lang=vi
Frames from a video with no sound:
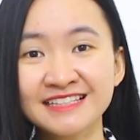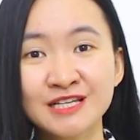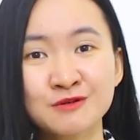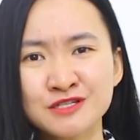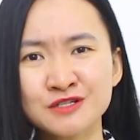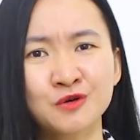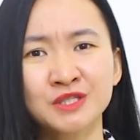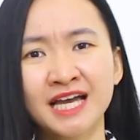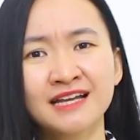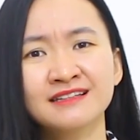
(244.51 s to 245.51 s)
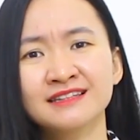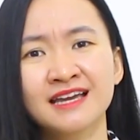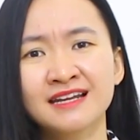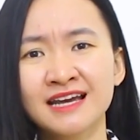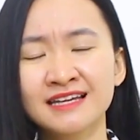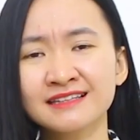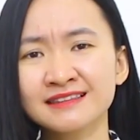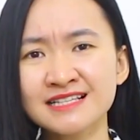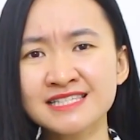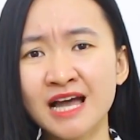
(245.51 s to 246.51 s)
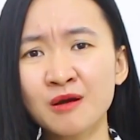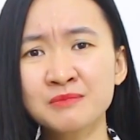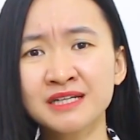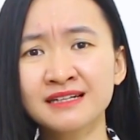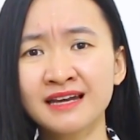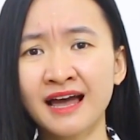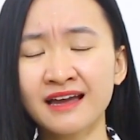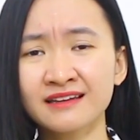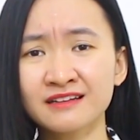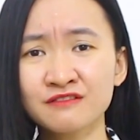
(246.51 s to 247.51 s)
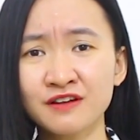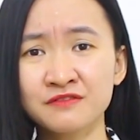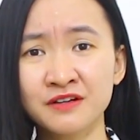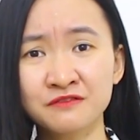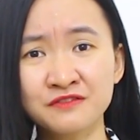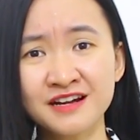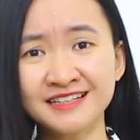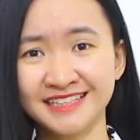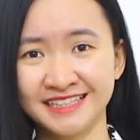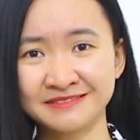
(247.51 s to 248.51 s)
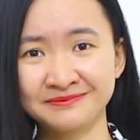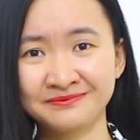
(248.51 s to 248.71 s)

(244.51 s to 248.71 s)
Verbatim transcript: nhiều sự đổi thay như thế đấy, tại sao mình lại cứ phải vấn vương nhỉ?